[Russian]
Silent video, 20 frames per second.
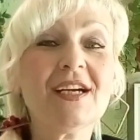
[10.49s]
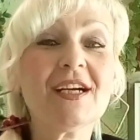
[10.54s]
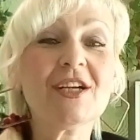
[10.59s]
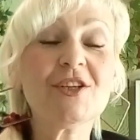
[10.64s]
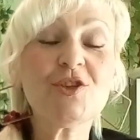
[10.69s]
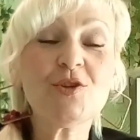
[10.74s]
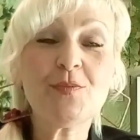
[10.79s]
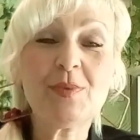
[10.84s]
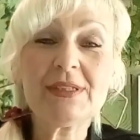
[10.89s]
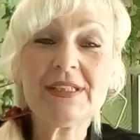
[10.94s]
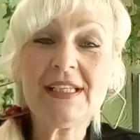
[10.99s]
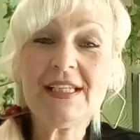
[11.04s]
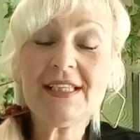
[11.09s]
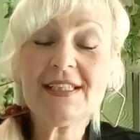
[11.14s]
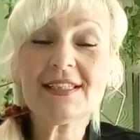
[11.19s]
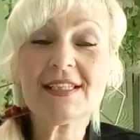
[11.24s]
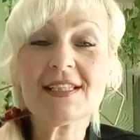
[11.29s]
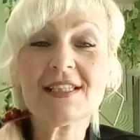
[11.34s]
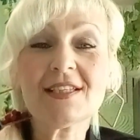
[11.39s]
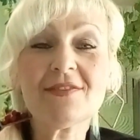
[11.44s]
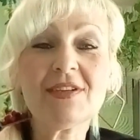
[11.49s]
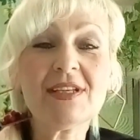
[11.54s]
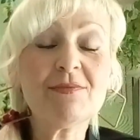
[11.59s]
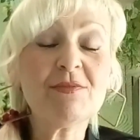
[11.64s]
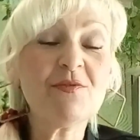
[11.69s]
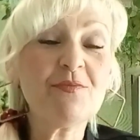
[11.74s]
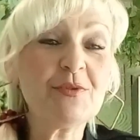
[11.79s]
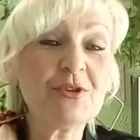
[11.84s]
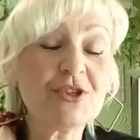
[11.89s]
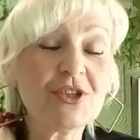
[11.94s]
Хочу поделиться
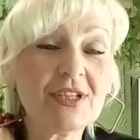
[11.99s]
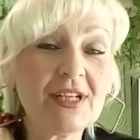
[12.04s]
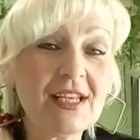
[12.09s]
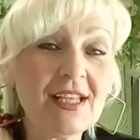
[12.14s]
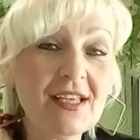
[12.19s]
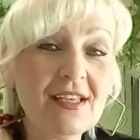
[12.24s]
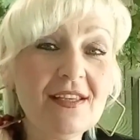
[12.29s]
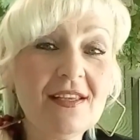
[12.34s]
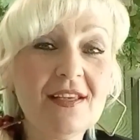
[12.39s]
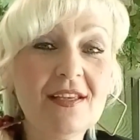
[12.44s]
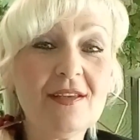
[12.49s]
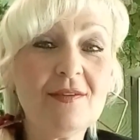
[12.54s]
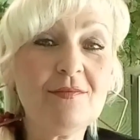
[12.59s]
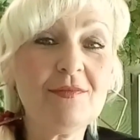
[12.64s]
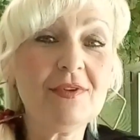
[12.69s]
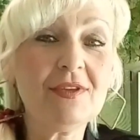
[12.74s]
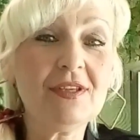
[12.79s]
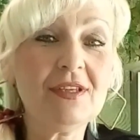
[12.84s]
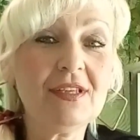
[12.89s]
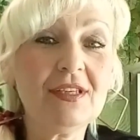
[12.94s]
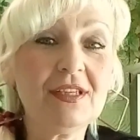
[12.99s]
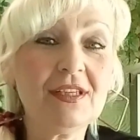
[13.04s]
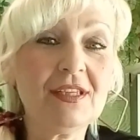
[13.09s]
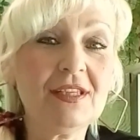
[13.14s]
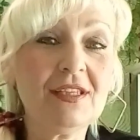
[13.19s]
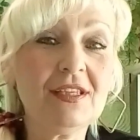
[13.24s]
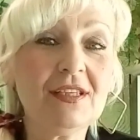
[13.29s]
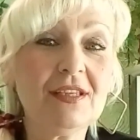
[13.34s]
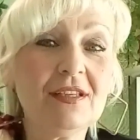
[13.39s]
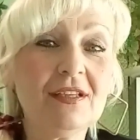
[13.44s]
своими впечатлениями
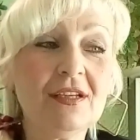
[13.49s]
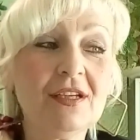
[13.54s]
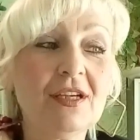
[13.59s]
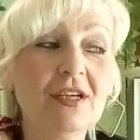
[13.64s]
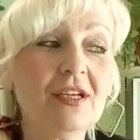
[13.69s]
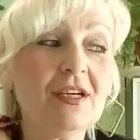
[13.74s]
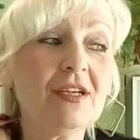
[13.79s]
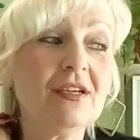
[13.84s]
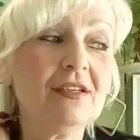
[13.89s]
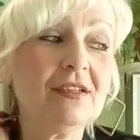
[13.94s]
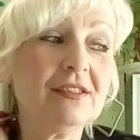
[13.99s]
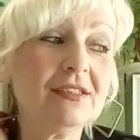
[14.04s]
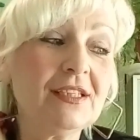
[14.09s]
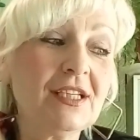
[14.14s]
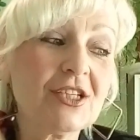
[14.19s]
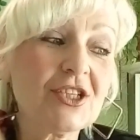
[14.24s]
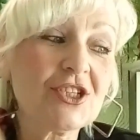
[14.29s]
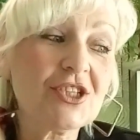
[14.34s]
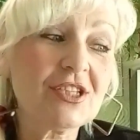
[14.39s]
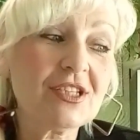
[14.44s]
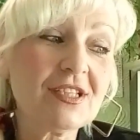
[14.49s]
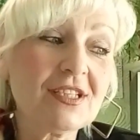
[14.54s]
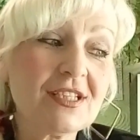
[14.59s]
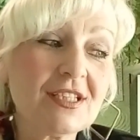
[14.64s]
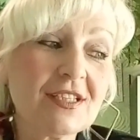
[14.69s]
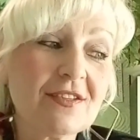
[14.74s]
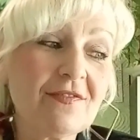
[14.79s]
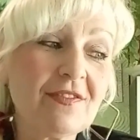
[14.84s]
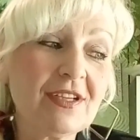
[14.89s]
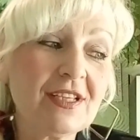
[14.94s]
и даже
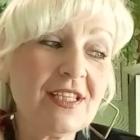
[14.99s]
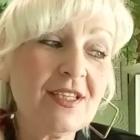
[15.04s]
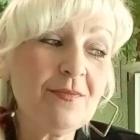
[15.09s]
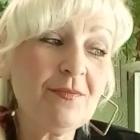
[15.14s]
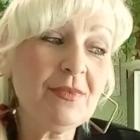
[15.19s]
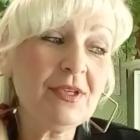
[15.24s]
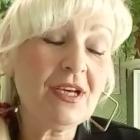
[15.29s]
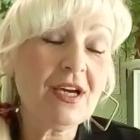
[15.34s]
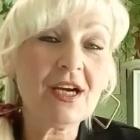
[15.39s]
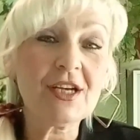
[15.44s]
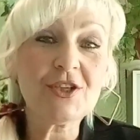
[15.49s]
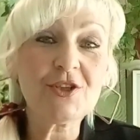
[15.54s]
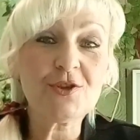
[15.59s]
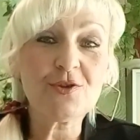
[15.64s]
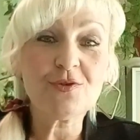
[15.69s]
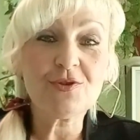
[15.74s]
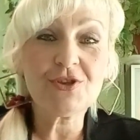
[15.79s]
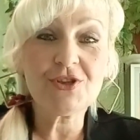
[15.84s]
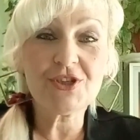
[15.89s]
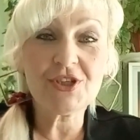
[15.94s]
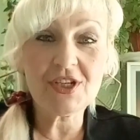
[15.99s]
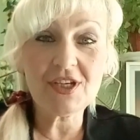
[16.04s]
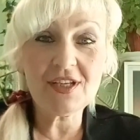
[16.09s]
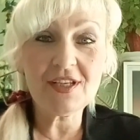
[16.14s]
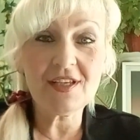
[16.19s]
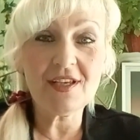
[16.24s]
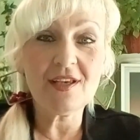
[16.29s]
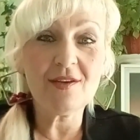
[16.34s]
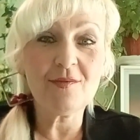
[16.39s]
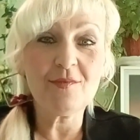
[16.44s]
своими
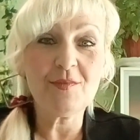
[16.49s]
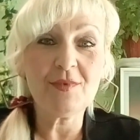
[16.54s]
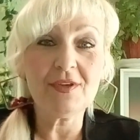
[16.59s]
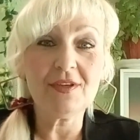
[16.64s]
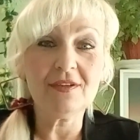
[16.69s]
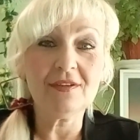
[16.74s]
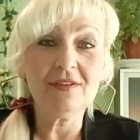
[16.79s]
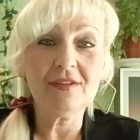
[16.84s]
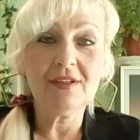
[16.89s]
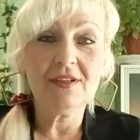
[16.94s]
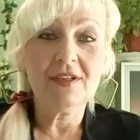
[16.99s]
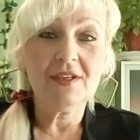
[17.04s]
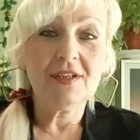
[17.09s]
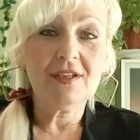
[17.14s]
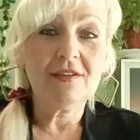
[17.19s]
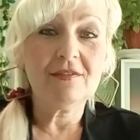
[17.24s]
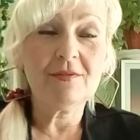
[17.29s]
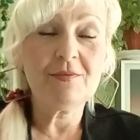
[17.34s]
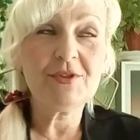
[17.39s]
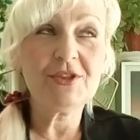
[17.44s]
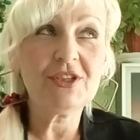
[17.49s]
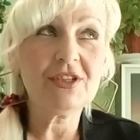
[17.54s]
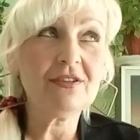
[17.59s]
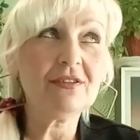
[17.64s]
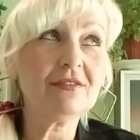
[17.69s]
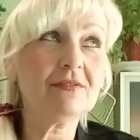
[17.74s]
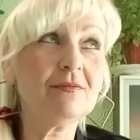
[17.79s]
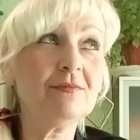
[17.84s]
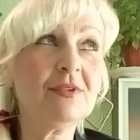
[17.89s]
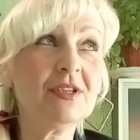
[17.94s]
ощущениями
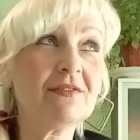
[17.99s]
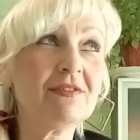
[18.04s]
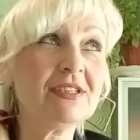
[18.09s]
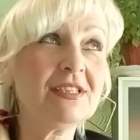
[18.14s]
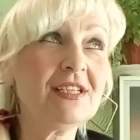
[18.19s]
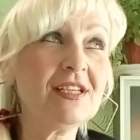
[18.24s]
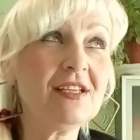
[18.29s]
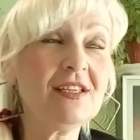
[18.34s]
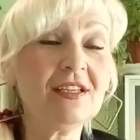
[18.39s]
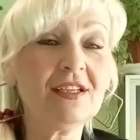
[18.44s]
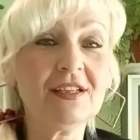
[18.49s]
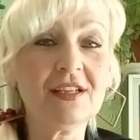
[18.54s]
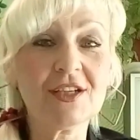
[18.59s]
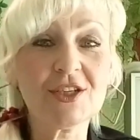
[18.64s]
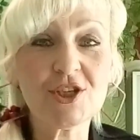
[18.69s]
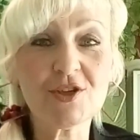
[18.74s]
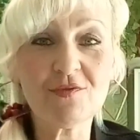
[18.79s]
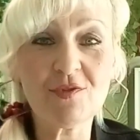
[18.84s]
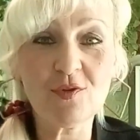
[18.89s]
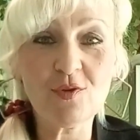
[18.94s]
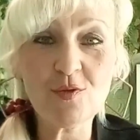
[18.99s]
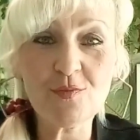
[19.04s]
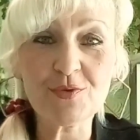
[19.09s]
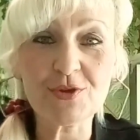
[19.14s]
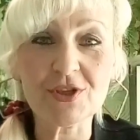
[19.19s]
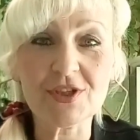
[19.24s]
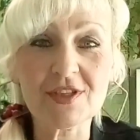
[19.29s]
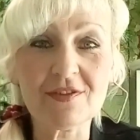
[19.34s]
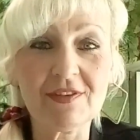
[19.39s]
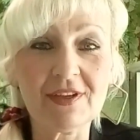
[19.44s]
вообще мировоззрения нашего
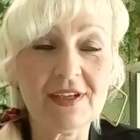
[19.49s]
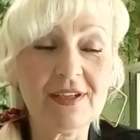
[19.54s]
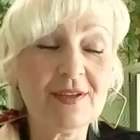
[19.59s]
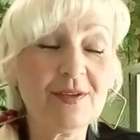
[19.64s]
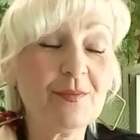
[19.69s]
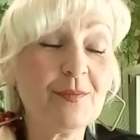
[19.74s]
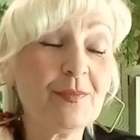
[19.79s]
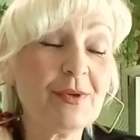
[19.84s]
общества.